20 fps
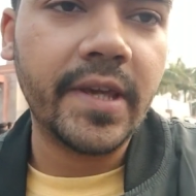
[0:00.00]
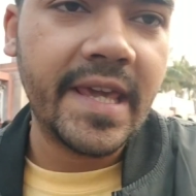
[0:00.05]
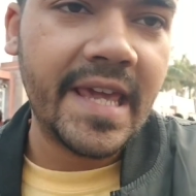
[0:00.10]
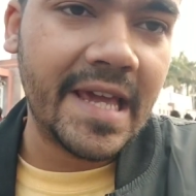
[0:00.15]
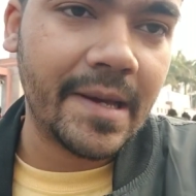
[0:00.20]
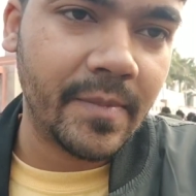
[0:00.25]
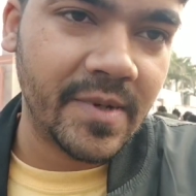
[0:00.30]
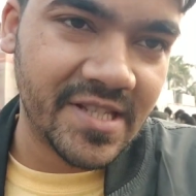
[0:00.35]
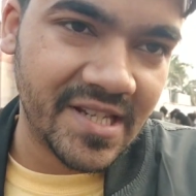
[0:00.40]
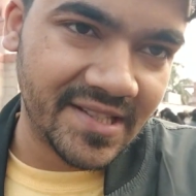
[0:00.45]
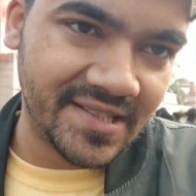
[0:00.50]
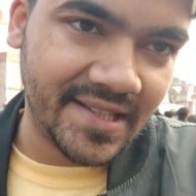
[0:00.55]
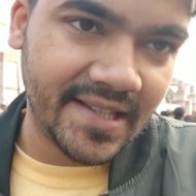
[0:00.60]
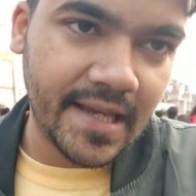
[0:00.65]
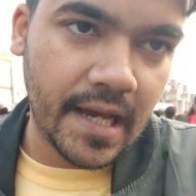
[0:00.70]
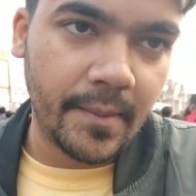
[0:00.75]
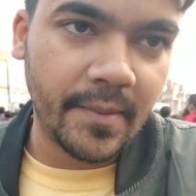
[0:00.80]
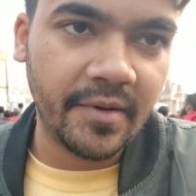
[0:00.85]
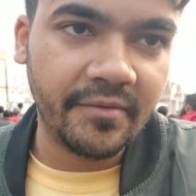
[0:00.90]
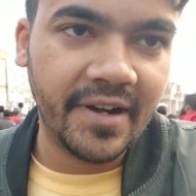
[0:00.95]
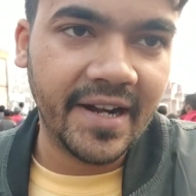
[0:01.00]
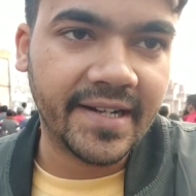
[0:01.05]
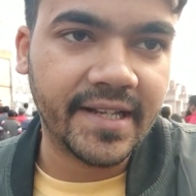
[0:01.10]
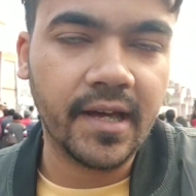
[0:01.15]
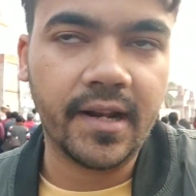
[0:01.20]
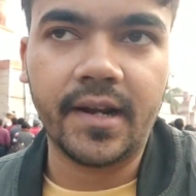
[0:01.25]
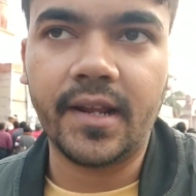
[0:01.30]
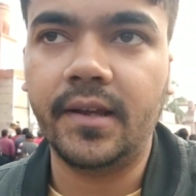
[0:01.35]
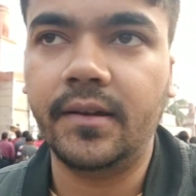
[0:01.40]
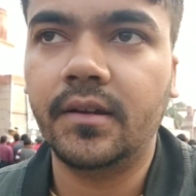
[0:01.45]
एक बजे से यहाँ पे वेट
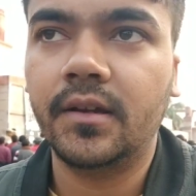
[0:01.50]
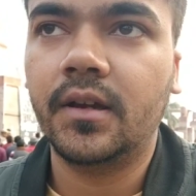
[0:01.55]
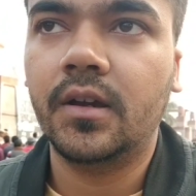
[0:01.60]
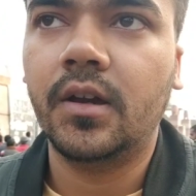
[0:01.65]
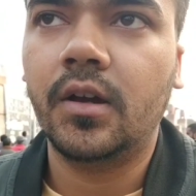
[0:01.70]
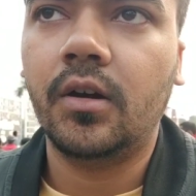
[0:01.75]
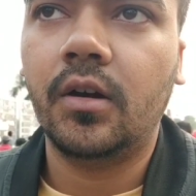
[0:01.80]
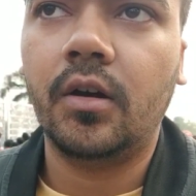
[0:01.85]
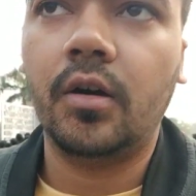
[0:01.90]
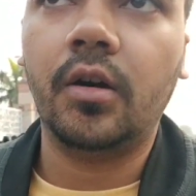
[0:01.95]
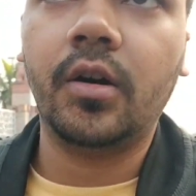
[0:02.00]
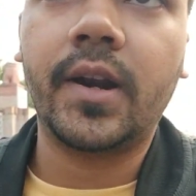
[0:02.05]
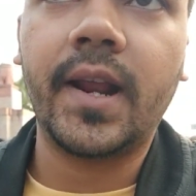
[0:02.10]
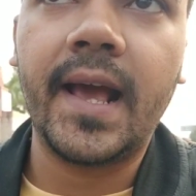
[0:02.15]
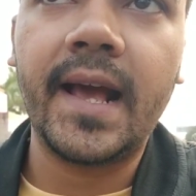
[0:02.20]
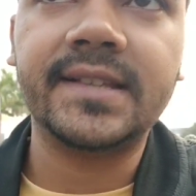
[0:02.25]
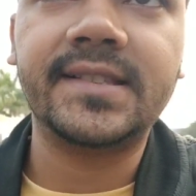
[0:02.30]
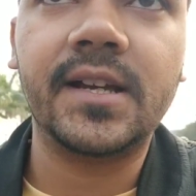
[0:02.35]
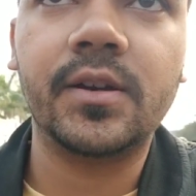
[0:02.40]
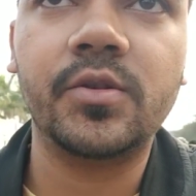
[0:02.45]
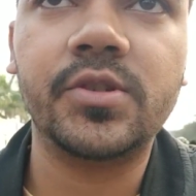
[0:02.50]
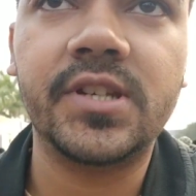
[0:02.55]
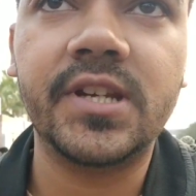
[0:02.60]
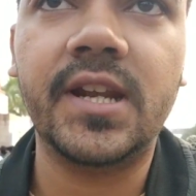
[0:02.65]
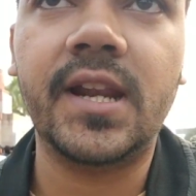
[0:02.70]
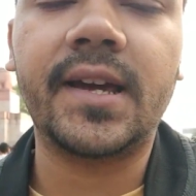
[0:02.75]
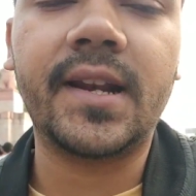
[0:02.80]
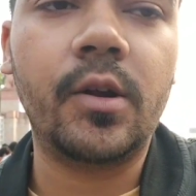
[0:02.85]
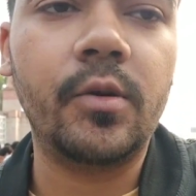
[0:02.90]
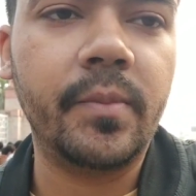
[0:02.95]
कर रहे हैं और ऐसा कुछ नहीं
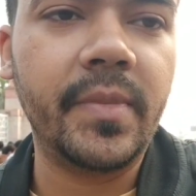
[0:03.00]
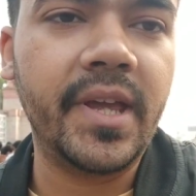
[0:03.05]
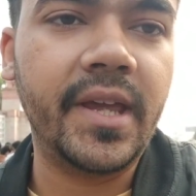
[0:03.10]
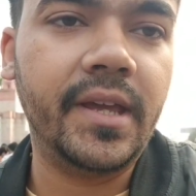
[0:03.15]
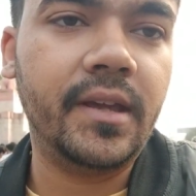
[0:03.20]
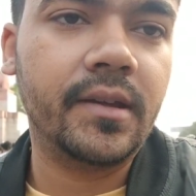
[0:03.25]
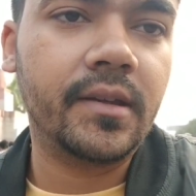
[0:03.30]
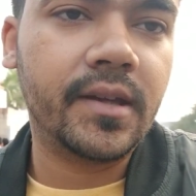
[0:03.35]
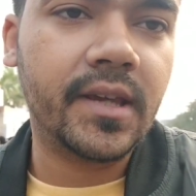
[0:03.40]
लग रहा उनमें